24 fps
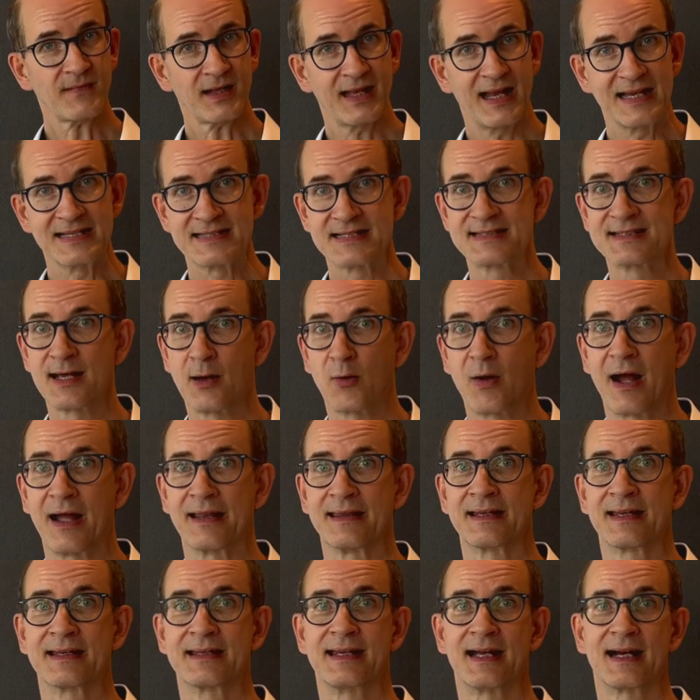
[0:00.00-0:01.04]
Es ist auch
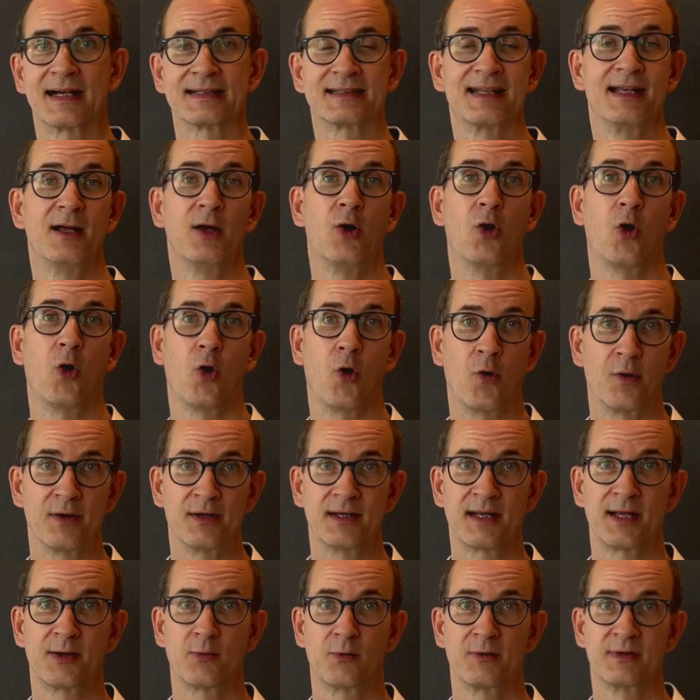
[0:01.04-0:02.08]
angedacht,
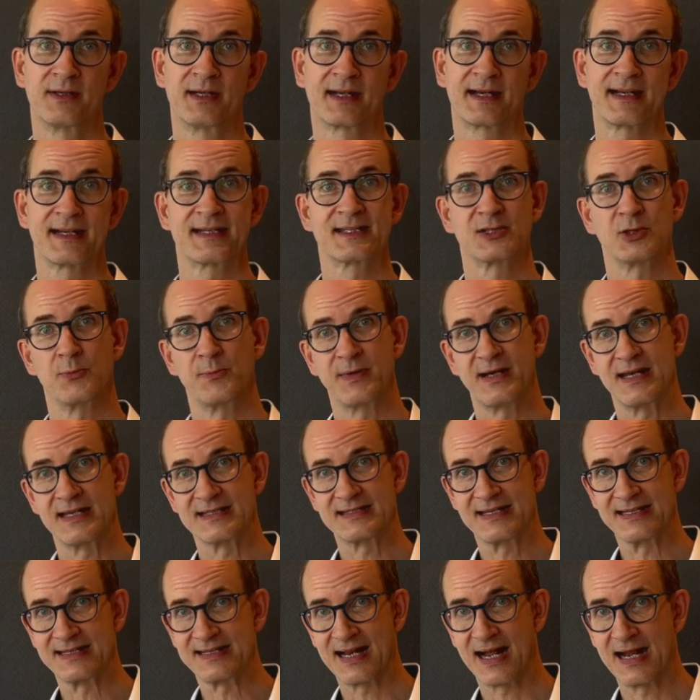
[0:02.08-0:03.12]
Online-Unterricht zumindest
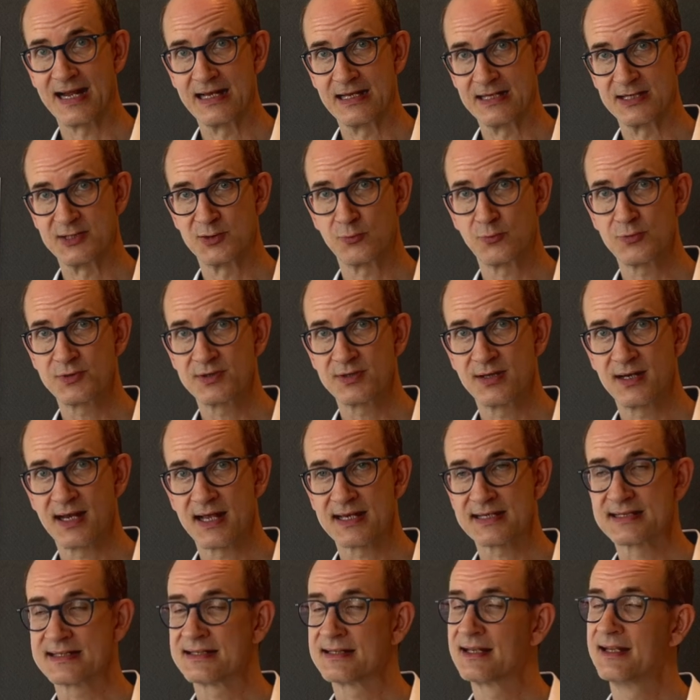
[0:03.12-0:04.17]
in Teilen
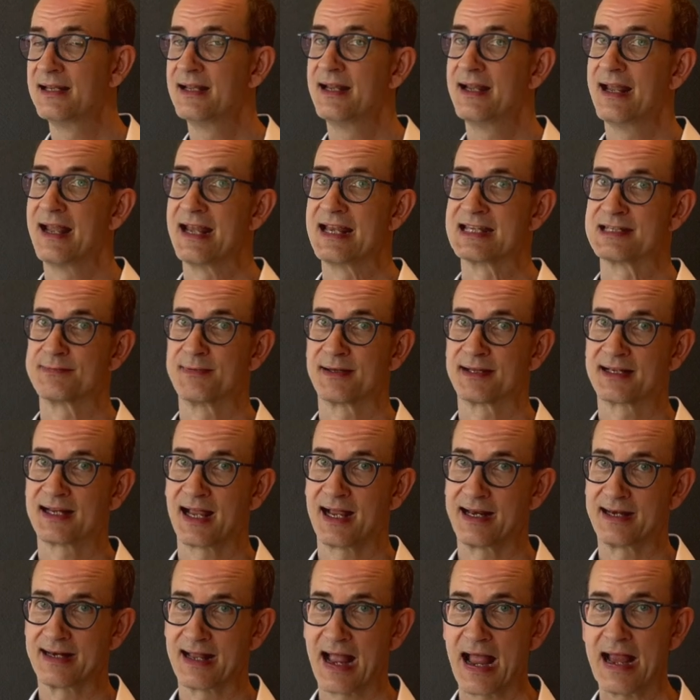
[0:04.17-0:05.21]
zuzulassen. Es wird
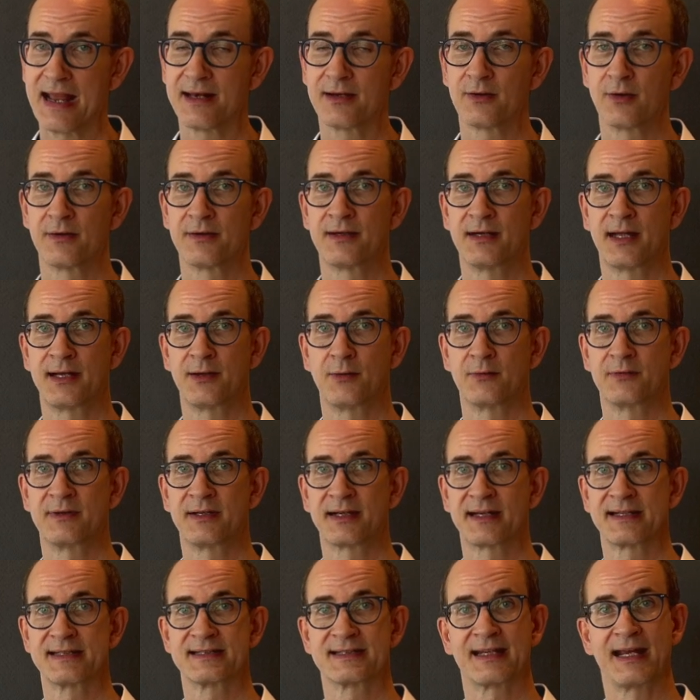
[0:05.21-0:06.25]
keinen reinen
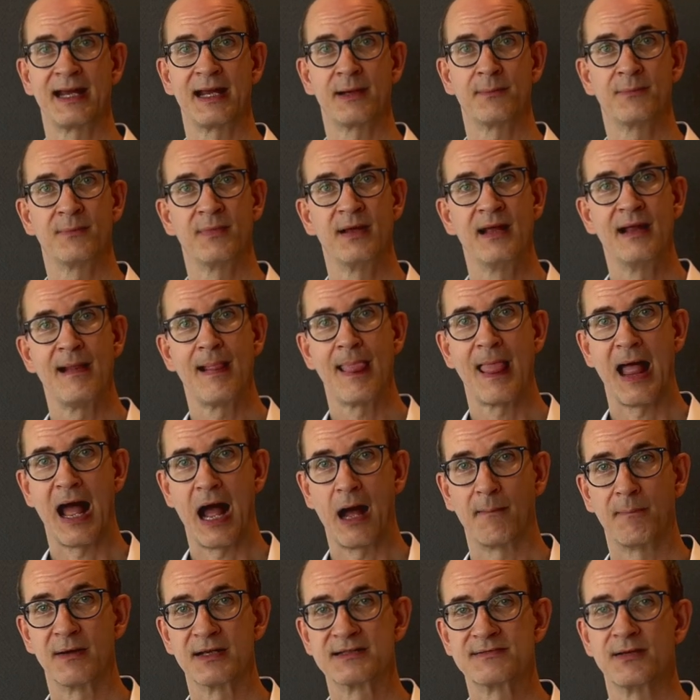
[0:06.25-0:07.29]
Online-Unterricht geben,
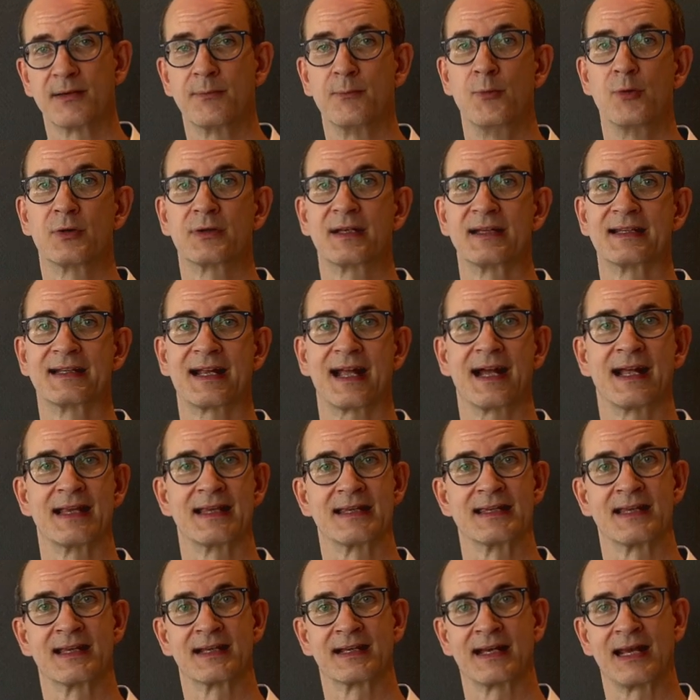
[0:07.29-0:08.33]
aber es wird
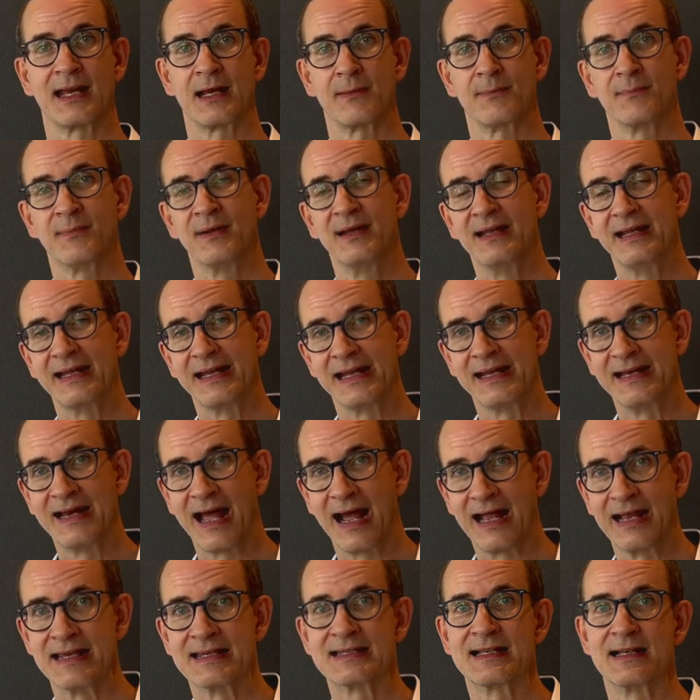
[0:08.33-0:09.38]
Möglichkeiten geben, in
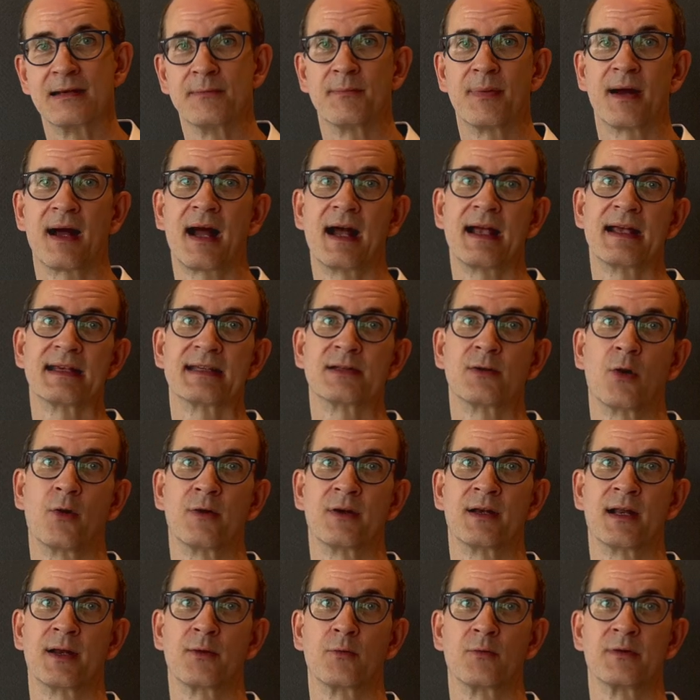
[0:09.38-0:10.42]
einzelnen Bereichen
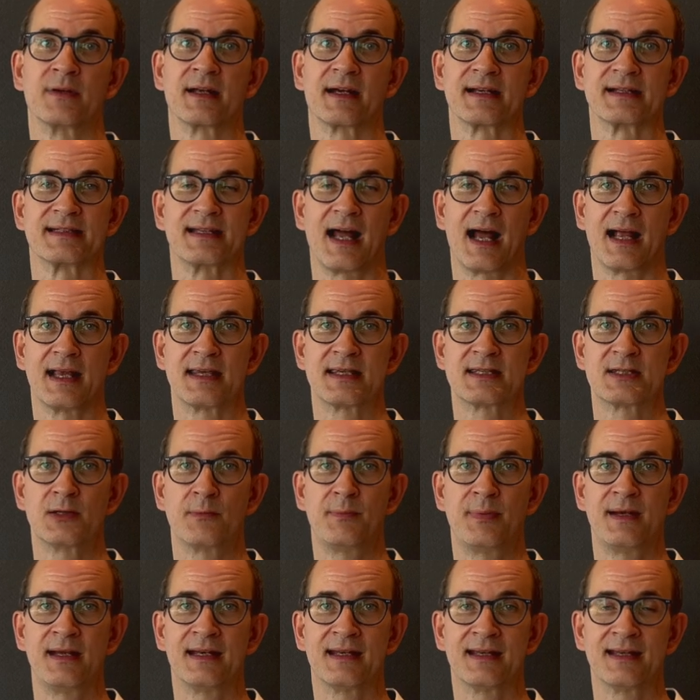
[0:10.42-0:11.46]
Online-Unterrichte
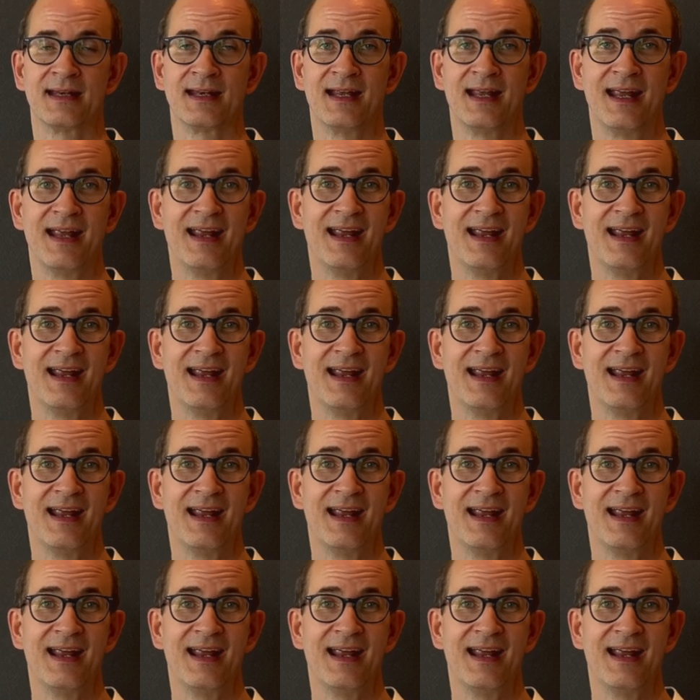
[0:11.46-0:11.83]
anzubieten.